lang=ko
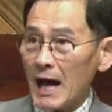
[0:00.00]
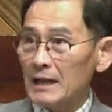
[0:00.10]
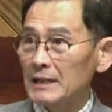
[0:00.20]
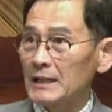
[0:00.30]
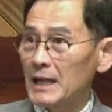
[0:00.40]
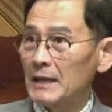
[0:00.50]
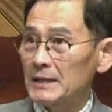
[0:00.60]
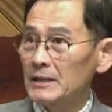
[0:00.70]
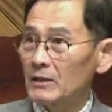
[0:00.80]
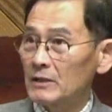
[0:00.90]
이게
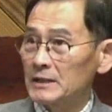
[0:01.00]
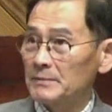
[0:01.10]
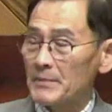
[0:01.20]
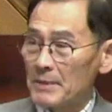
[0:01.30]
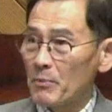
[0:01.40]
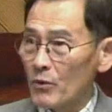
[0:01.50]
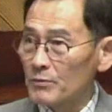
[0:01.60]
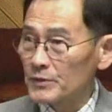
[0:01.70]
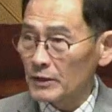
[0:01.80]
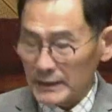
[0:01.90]
이걸리지
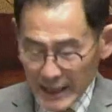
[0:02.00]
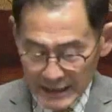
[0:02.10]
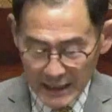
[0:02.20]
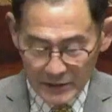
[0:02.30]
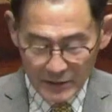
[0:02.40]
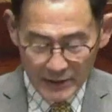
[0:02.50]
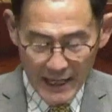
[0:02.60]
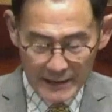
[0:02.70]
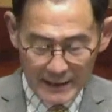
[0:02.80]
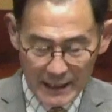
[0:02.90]
복음적이다 이게 그런 게
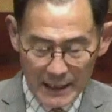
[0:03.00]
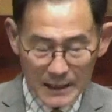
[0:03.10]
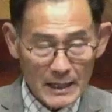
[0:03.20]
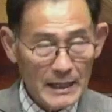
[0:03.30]
아니라